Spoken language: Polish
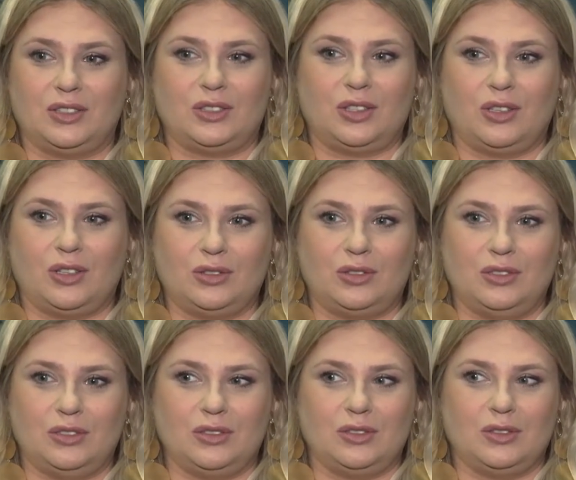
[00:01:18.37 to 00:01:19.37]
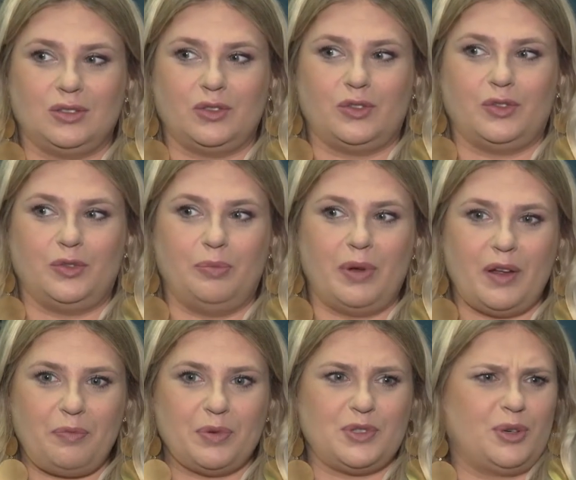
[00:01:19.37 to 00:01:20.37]
to
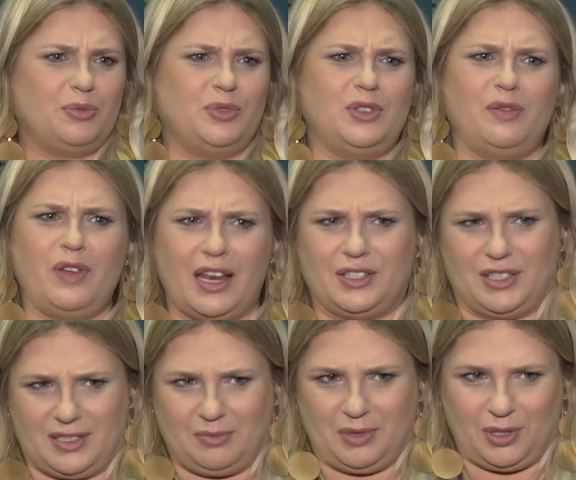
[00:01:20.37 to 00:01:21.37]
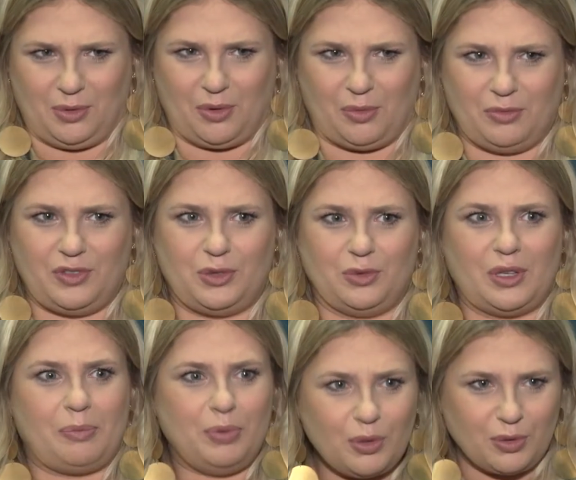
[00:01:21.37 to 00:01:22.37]
wbrew pozorom to niewiele się zmieniło. Mówię tu
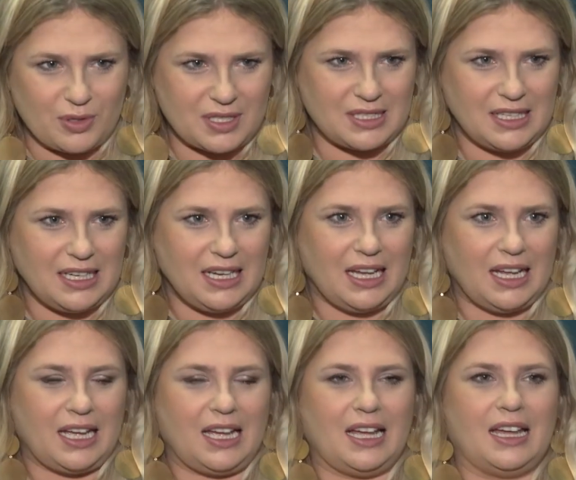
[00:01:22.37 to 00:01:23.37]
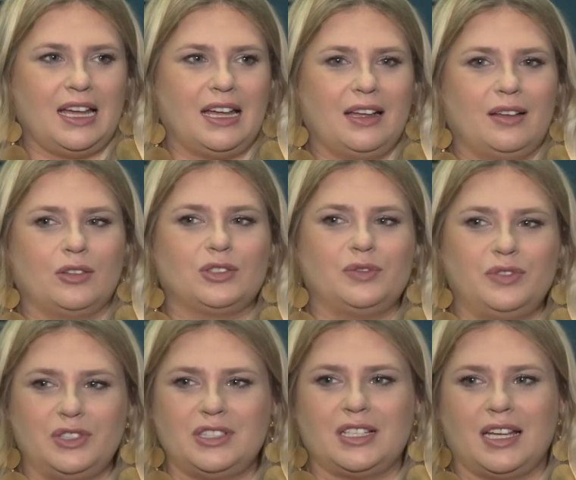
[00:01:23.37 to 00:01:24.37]
na plus. E,
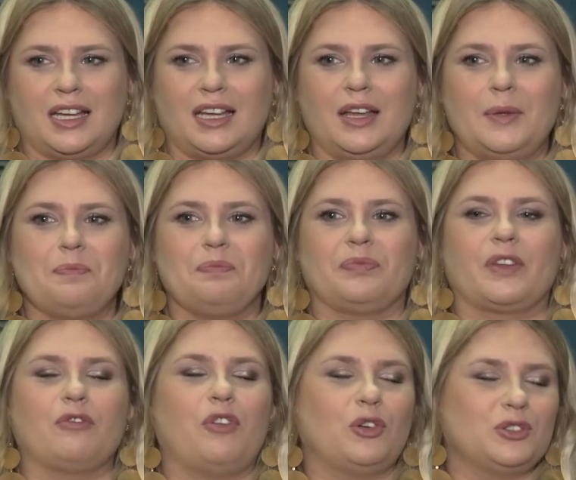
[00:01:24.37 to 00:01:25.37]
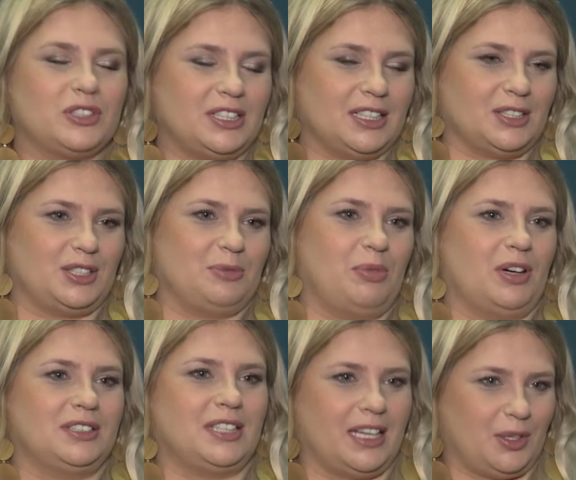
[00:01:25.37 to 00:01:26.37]
oczywiście wątki naszych
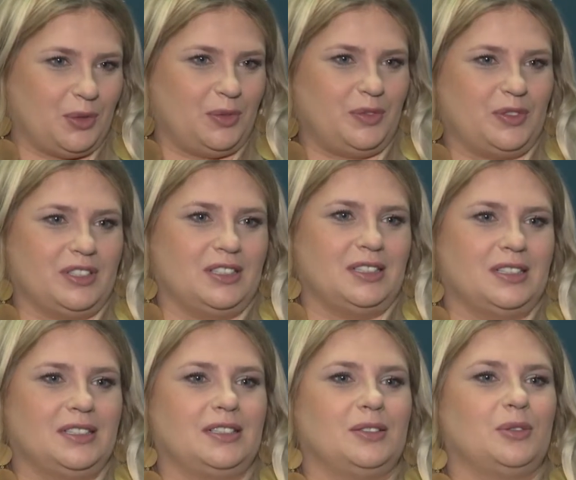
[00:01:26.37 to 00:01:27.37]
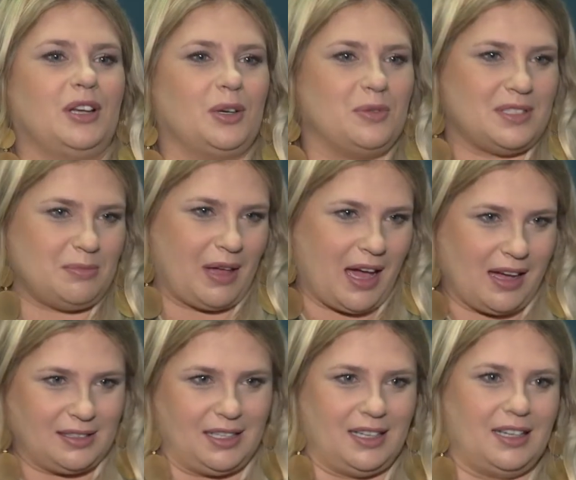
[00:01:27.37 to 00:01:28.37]
bohaterów e, e uległy
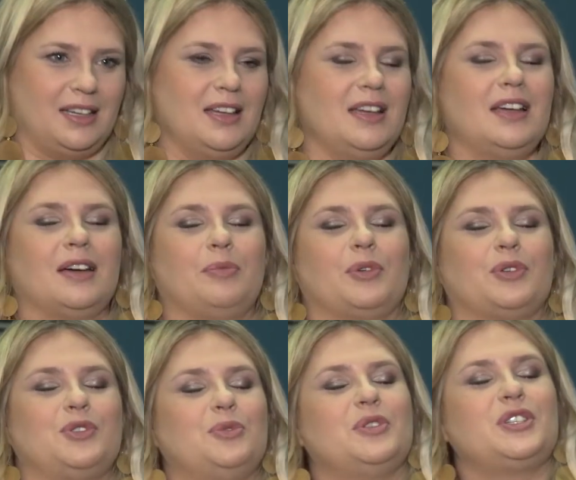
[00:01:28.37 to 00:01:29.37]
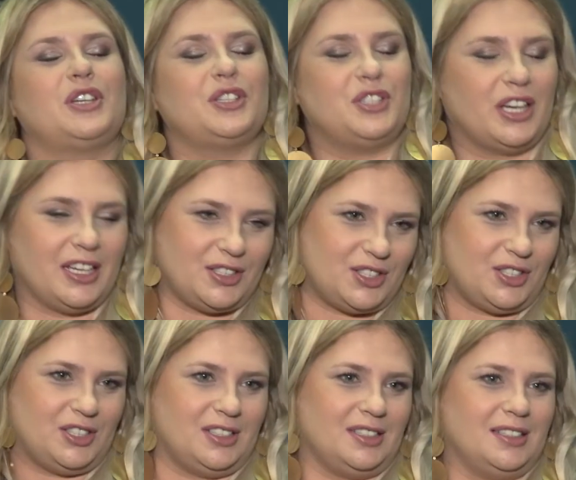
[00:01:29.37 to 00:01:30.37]
zmianie, porodziły się
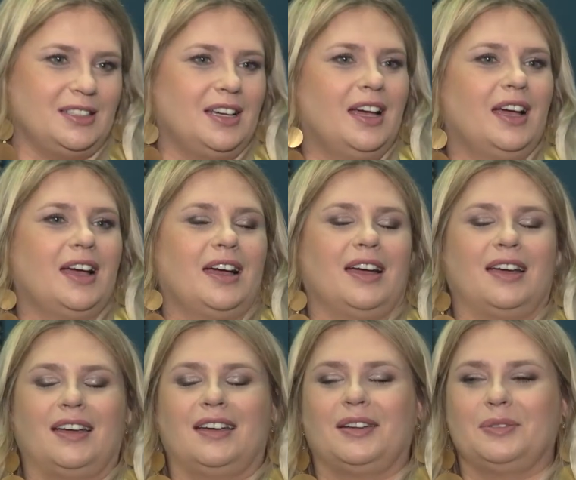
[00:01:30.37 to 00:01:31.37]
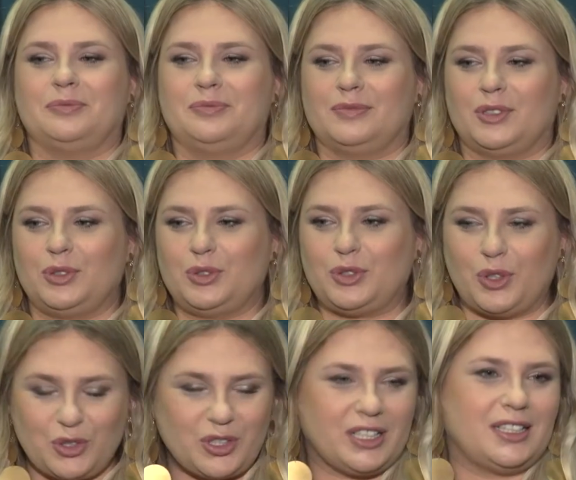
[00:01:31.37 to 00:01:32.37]
dzieci, e, no już
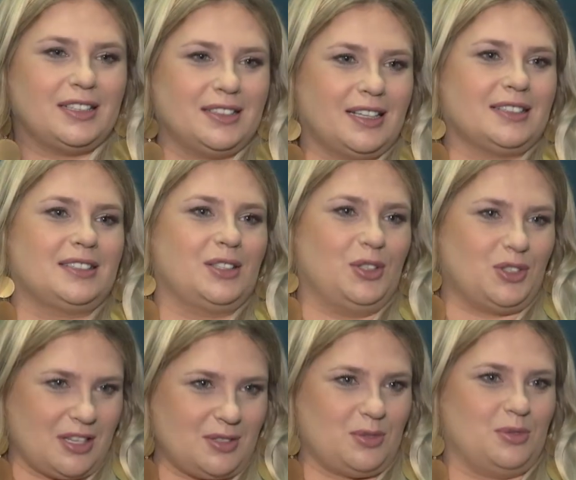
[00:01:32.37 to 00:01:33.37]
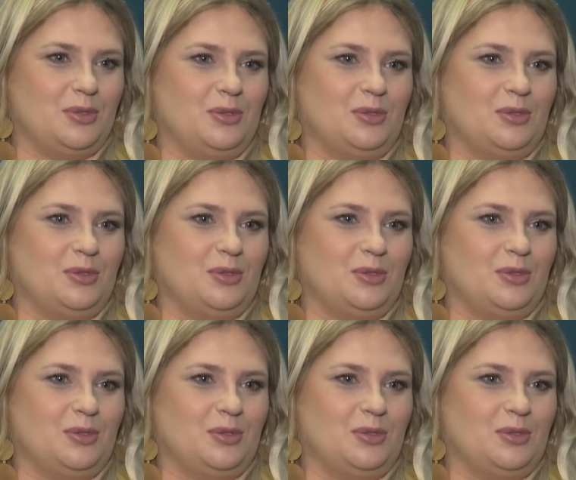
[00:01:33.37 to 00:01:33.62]
troszkę jednak tego czasu